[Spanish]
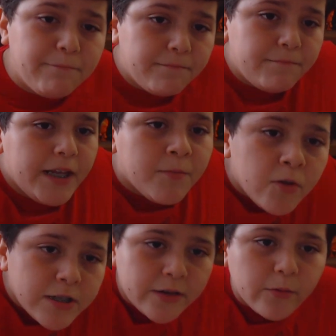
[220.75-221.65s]

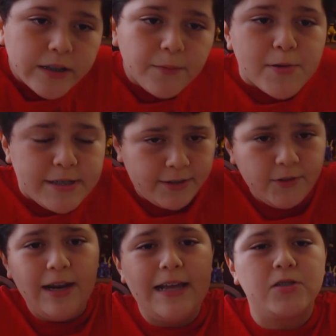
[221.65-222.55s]
mínimo el 50%
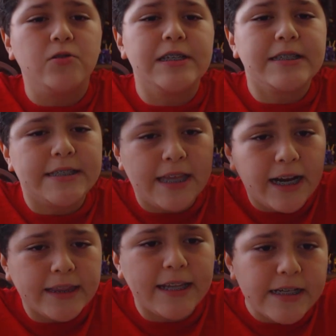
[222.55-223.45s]
de las cosas que
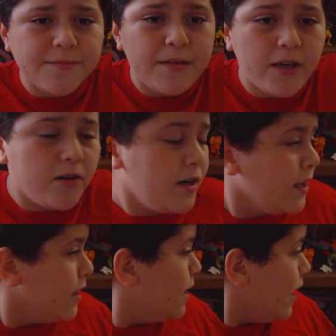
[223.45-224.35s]
están atrás mío
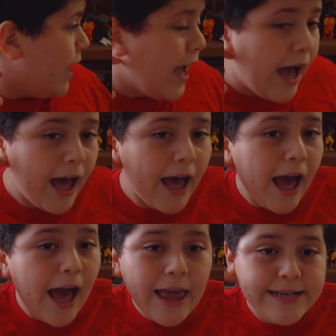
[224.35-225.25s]
ha
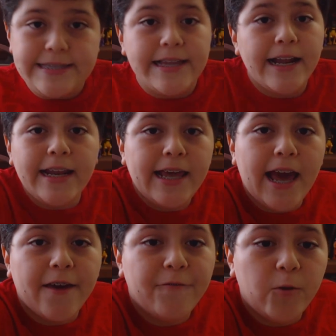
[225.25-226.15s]
Stanley
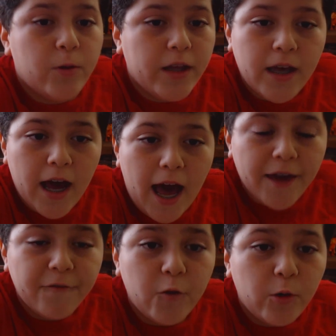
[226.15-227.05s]
ha,
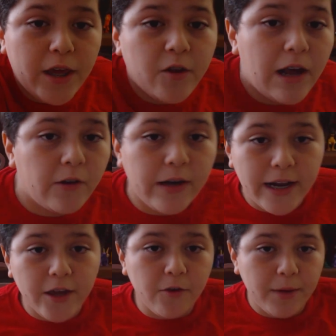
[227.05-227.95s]
ha influido algo
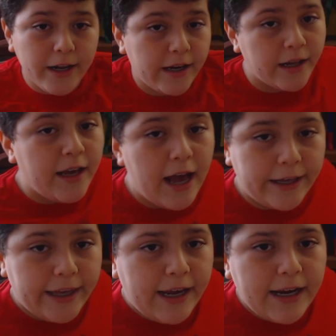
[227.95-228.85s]
en ello. Miren,
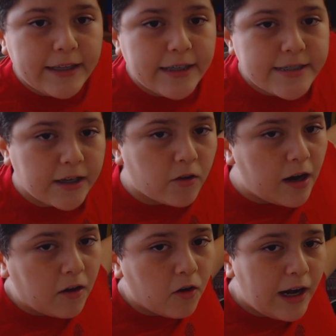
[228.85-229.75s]
aquí hay latas de
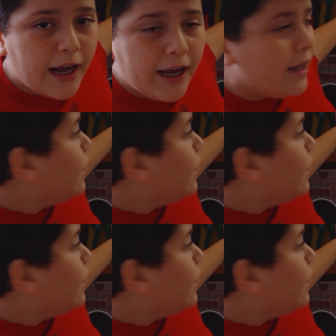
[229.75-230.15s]
Coca-Cola